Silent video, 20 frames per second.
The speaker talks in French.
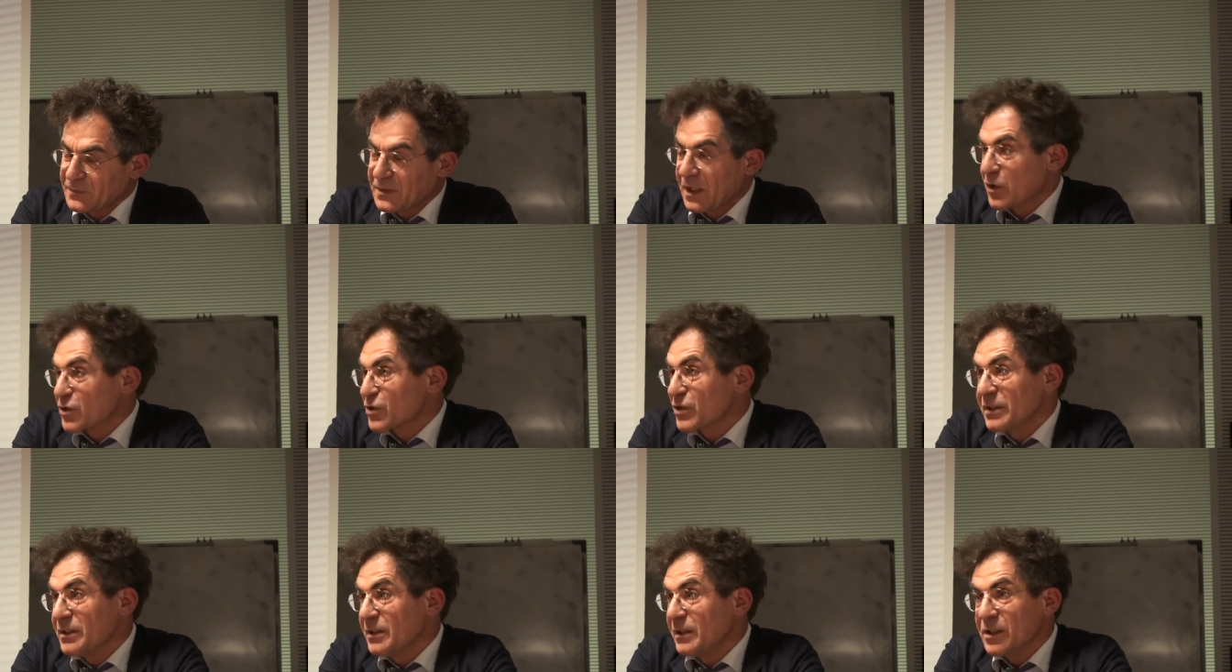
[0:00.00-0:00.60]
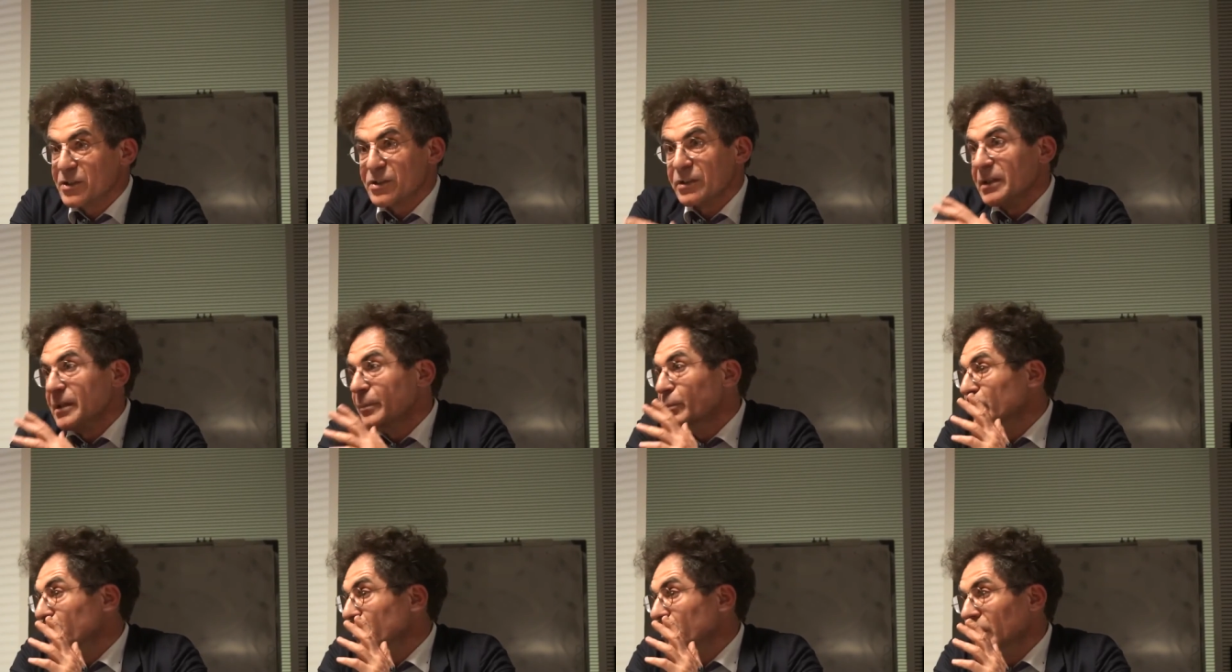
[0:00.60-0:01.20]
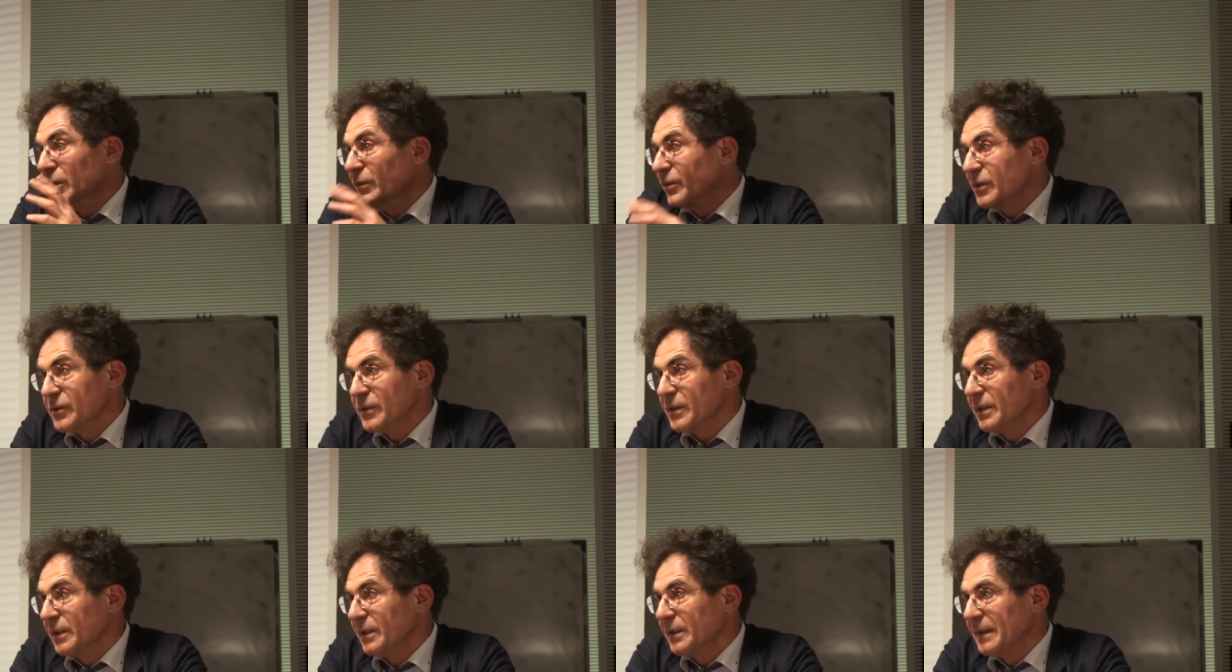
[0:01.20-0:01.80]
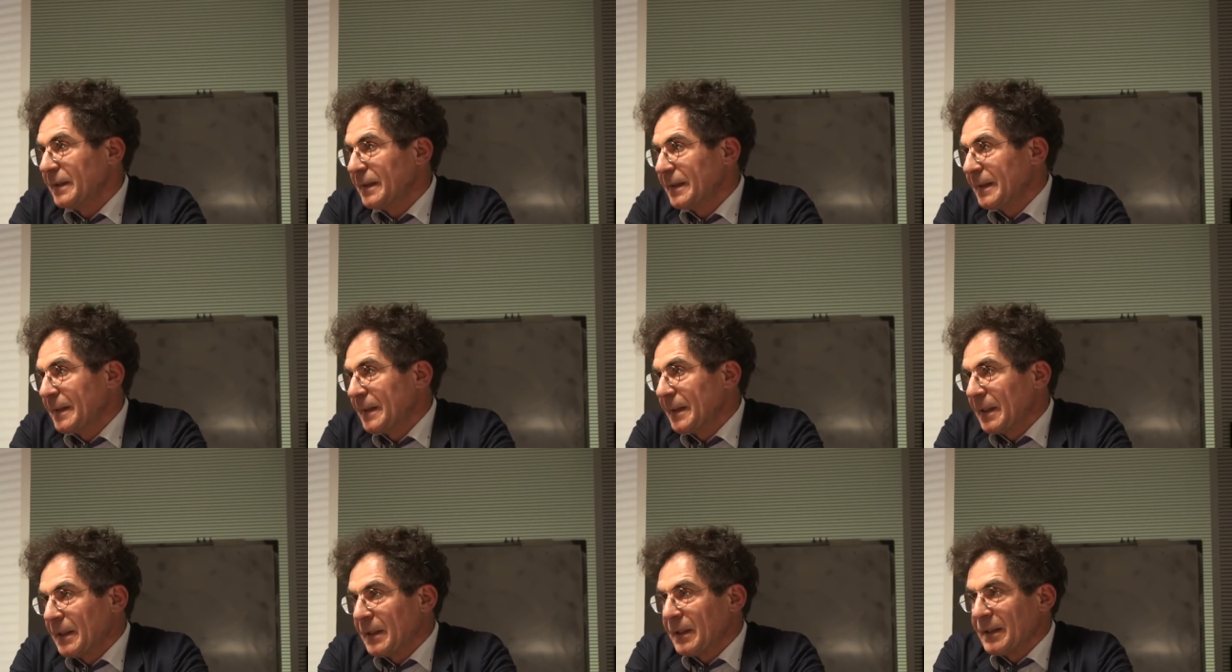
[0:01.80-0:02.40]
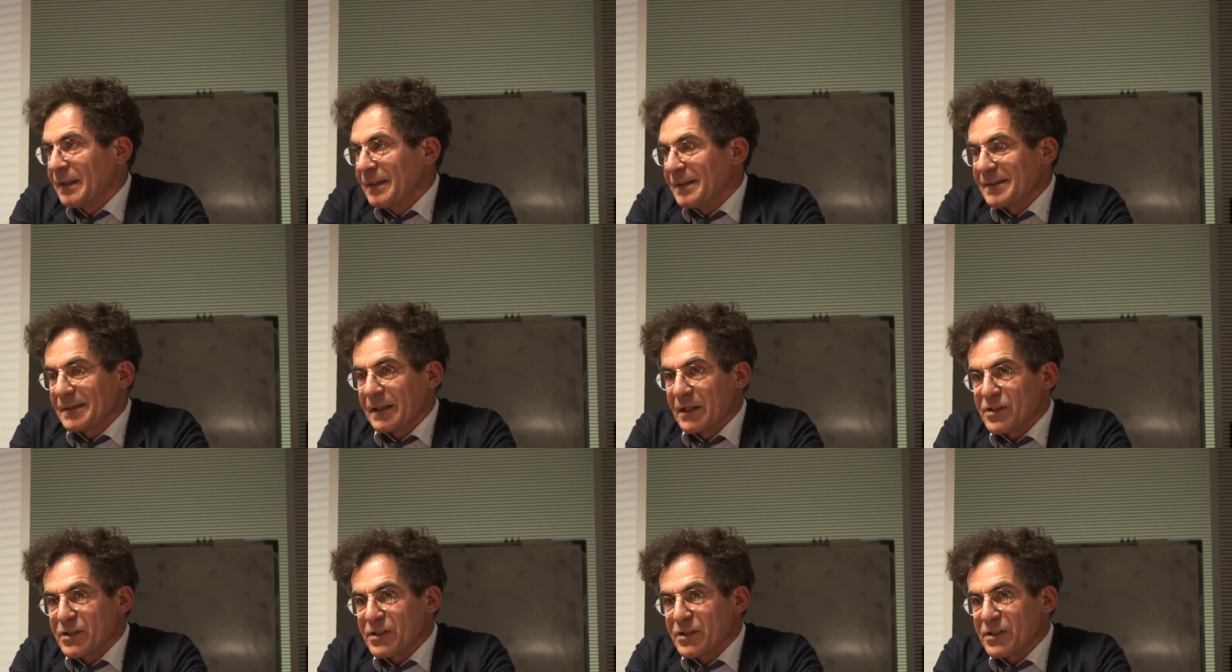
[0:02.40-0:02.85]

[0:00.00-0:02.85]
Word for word: C'est un génie, un génie pur, je veux dire. C'est